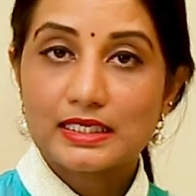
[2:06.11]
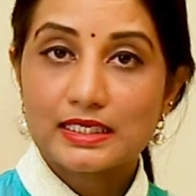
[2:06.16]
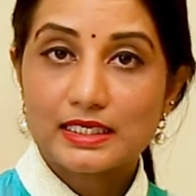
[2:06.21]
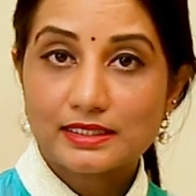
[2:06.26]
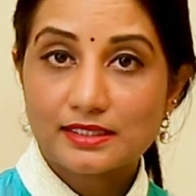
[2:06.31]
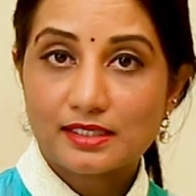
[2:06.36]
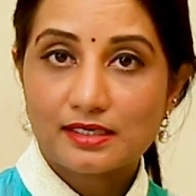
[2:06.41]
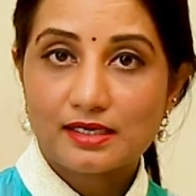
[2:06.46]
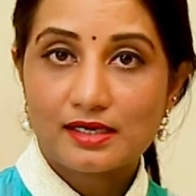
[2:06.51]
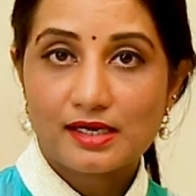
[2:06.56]
ఈ
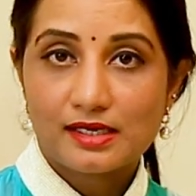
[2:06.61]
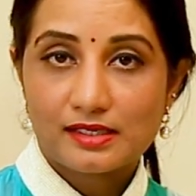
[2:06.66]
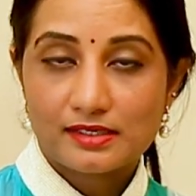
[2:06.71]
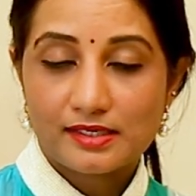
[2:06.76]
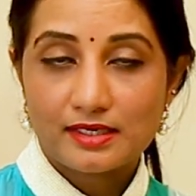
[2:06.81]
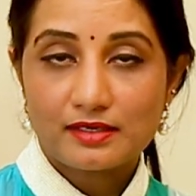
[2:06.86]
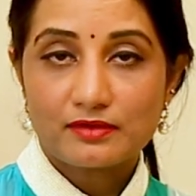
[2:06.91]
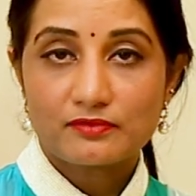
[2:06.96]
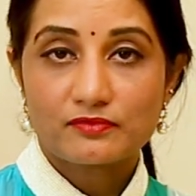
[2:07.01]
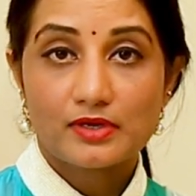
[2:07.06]

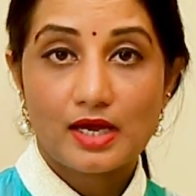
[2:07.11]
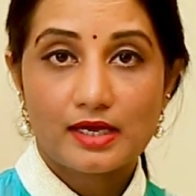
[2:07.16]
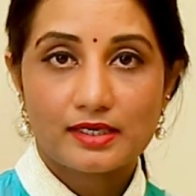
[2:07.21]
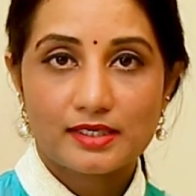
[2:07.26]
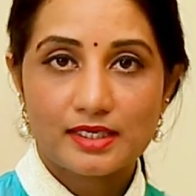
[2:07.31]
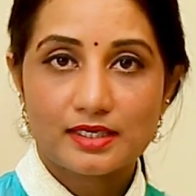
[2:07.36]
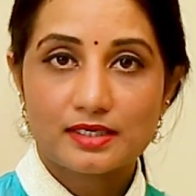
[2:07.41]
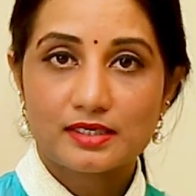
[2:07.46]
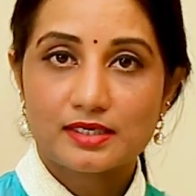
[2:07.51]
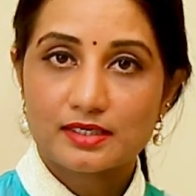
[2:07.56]
తరహానే
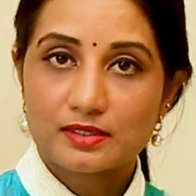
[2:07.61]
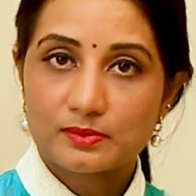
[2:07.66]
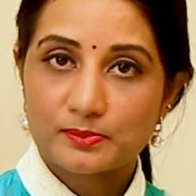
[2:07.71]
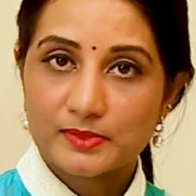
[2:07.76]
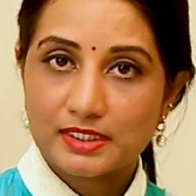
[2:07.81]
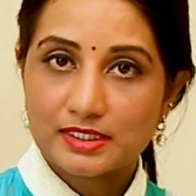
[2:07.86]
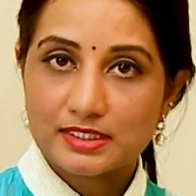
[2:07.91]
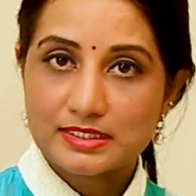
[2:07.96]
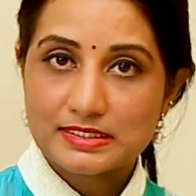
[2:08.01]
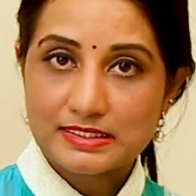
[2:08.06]
అనేక
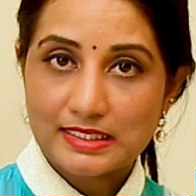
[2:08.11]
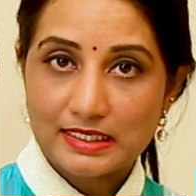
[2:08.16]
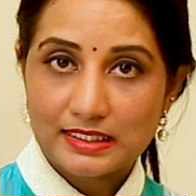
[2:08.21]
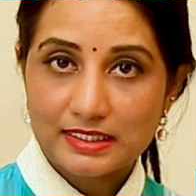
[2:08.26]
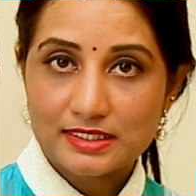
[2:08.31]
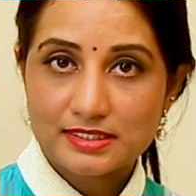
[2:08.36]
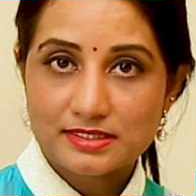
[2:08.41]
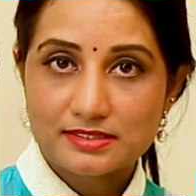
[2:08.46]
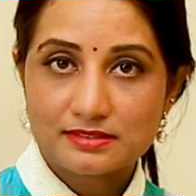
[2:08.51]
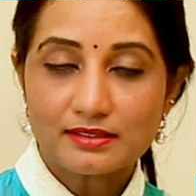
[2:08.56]
రకమైన
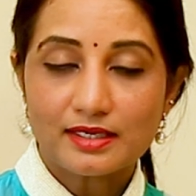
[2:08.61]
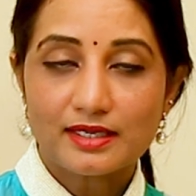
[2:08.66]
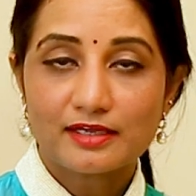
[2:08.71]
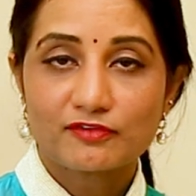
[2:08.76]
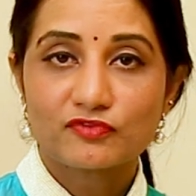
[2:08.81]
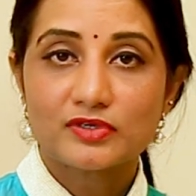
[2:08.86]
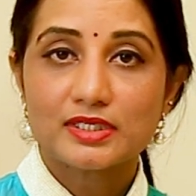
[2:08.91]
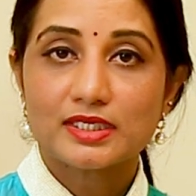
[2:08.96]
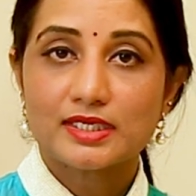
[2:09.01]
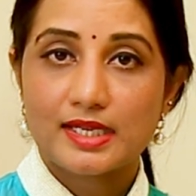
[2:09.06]
స్టడీస్
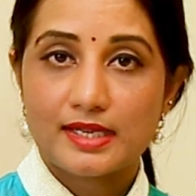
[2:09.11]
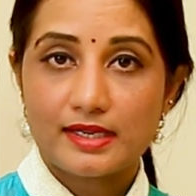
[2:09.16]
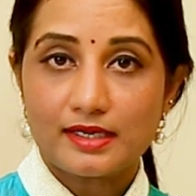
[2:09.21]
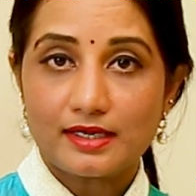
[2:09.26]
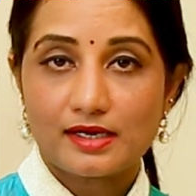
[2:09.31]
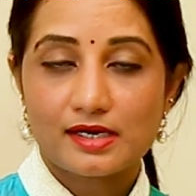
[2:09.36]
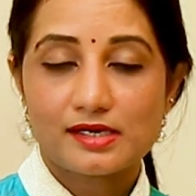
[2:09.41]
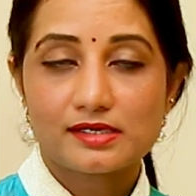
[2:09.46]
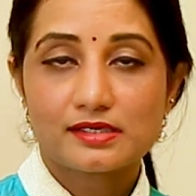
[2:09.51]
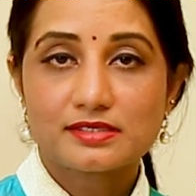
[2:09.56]
ఎఫ్డిఏ
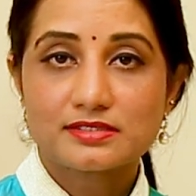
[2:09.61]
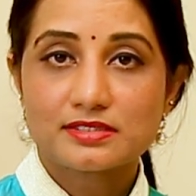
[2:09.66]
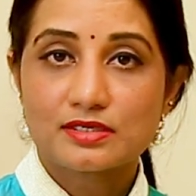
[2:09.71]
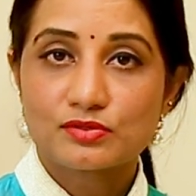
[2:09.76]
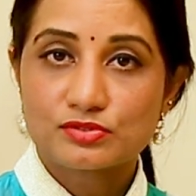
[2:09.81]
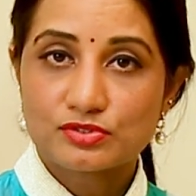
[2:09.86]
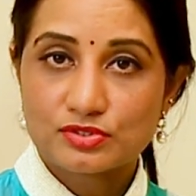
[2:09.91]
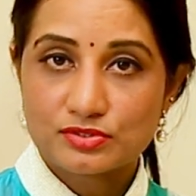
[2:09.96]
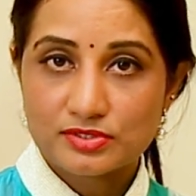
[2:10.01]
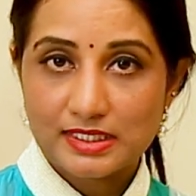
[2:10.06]

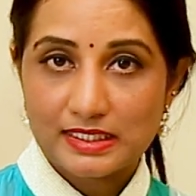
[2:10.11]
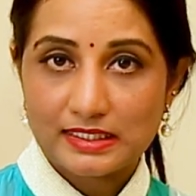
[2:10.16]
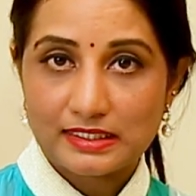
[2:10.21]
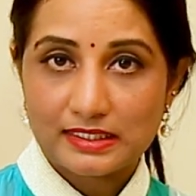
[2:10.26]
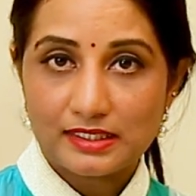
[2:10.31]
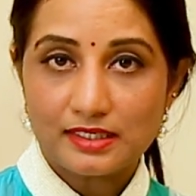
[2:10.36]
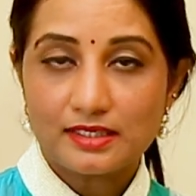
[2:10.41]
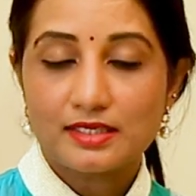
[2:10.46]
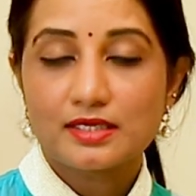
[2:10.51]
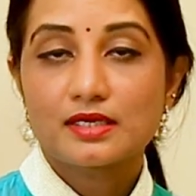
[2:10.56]
అల్ట్రాసౌండ్
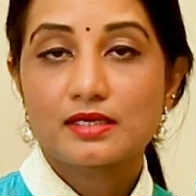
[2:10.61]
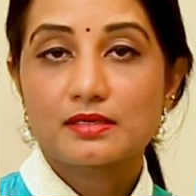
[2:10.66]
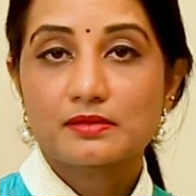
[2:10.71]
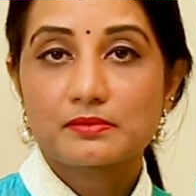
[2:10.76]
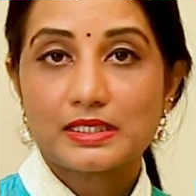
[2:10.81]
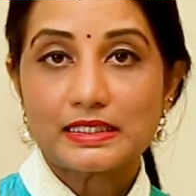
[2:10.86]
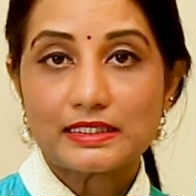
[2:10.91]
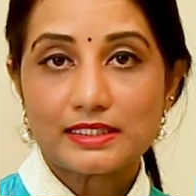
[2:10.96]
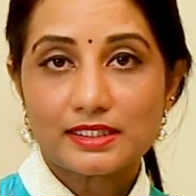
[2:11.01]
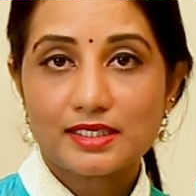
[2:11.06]
సొసైటీ
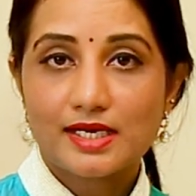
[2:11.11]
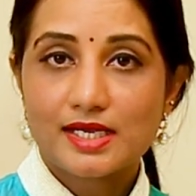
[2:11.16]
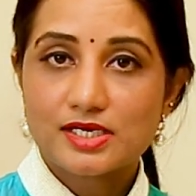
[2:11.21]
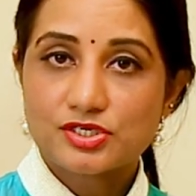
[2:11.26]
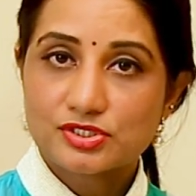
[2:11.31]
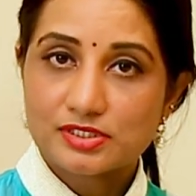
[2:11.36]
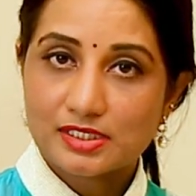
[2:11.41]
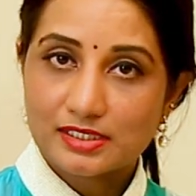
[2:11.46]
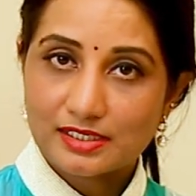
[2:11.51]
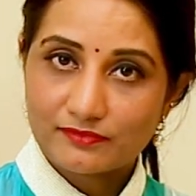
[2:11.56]

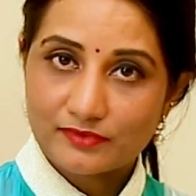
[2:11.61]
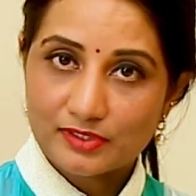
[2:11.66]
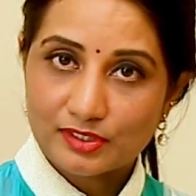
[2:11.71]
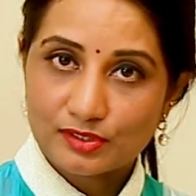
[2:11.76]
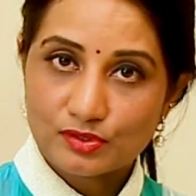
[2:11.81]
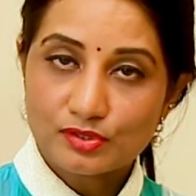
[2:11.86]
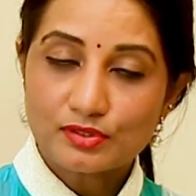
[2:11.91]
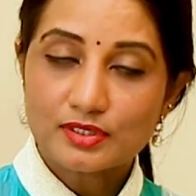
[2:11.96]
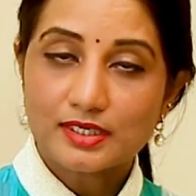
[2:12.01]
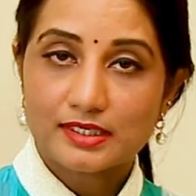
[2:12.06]
ఇంటర్నేషనల్
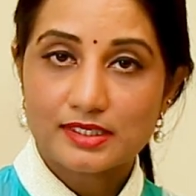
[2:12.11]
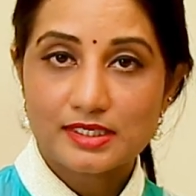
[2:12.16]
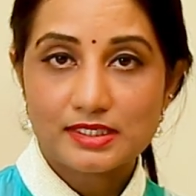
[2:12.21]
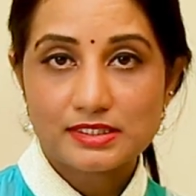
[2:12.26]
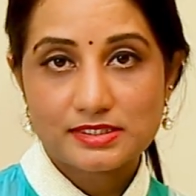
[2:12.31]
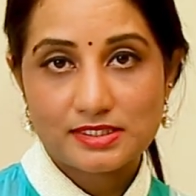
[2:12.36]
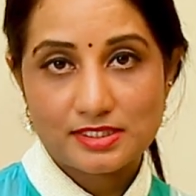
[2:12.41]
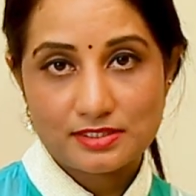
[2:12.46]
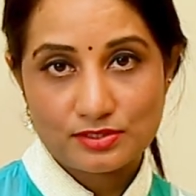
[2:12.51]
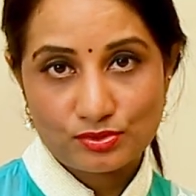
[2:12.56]
లెవెల్లో
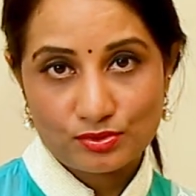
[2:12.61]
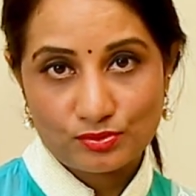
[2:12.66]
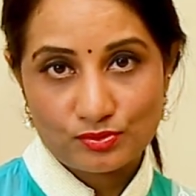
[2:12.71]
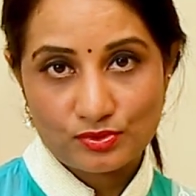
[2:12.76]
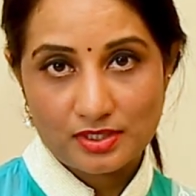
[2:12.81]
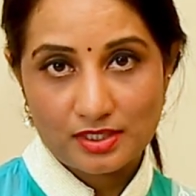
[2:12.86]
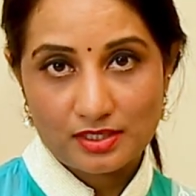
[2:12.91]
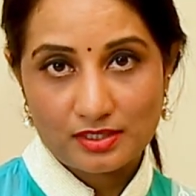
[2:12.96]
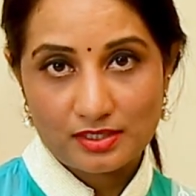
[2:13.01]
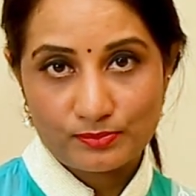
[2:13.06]
కండక్ట్ చేస్తూ
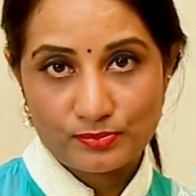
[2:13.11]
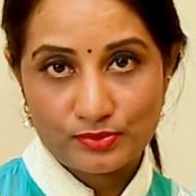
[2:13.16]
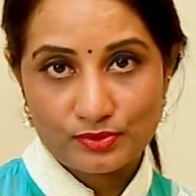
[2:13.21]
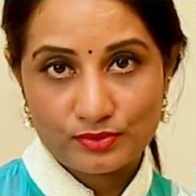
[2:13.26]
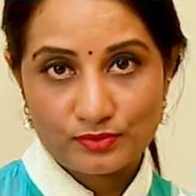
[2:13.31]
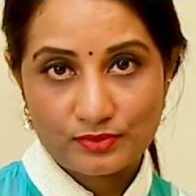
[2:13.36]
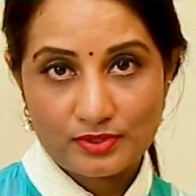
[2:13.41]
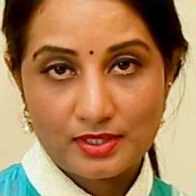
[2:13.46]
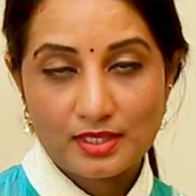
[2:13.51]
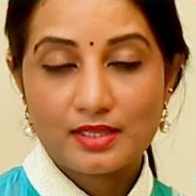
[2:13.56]
ఉంటారు
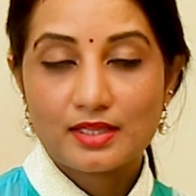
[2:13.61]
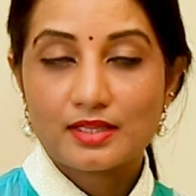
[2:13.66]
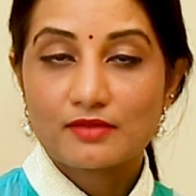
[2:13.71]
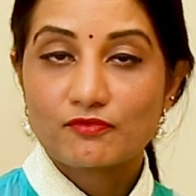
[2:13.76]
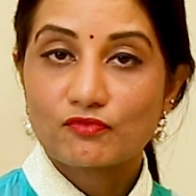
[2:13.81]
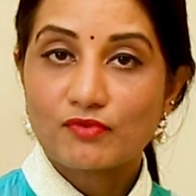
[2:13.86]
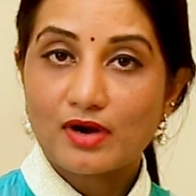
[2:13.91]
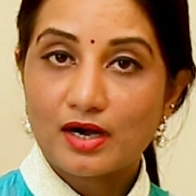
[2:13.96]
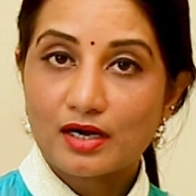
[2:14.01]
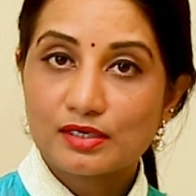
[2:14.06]
ఎప్పుడు
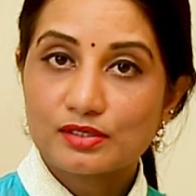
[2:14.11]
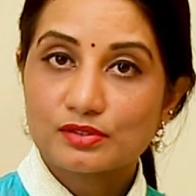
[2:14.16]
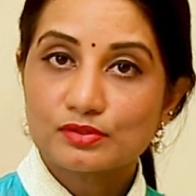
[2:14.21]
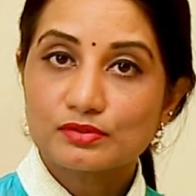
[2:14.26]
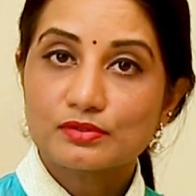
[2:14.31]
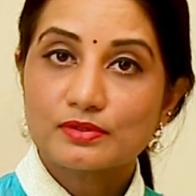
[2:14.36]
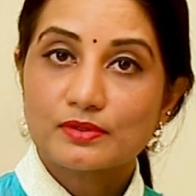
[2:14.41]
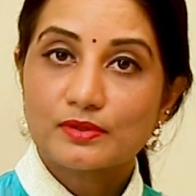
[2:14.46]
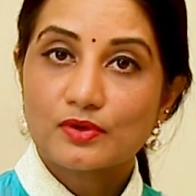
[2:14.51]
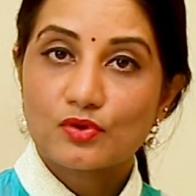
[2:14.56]
వాళ్ళు
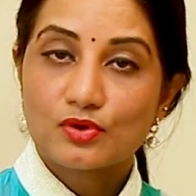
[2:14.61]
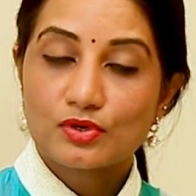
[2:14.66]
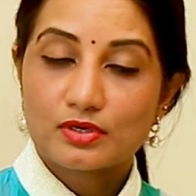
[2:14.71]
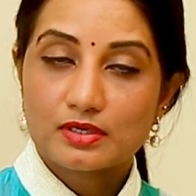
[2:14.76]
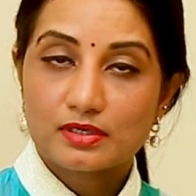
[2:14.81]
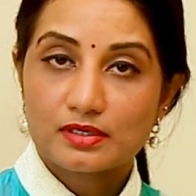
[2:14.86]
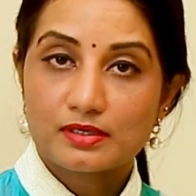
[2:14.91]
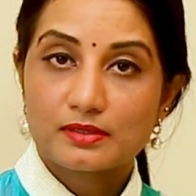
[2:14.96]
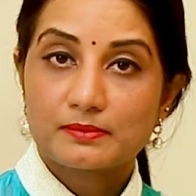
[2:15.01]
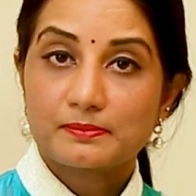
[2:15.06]
ఒక